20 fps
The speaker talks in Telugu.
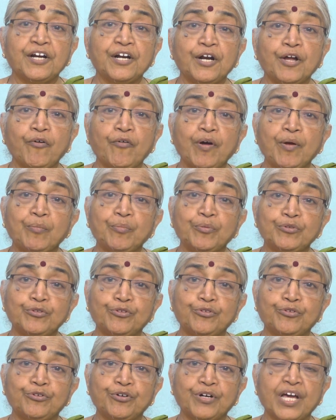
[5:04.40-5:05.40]
రెండో వైపు
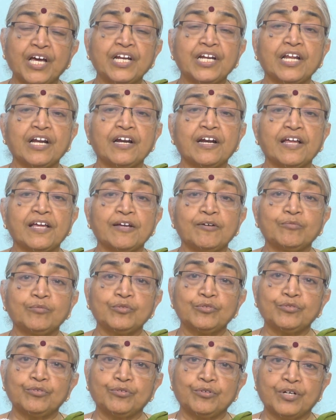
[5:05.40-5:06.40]
దృఢ
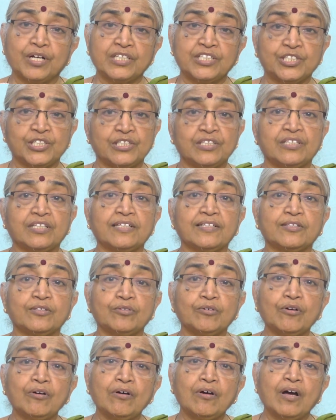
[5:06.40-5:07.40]
నిర్ణయము దృఢ
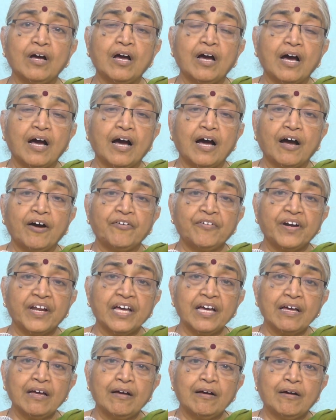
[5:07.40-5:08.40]
చిత్తంతో ఆవిడ
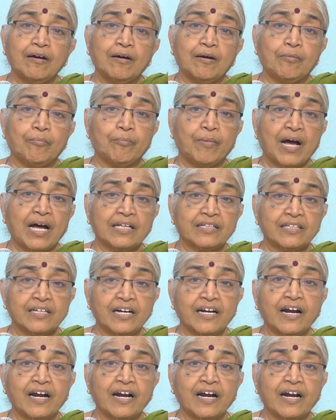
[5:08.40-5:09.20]
మాద్ర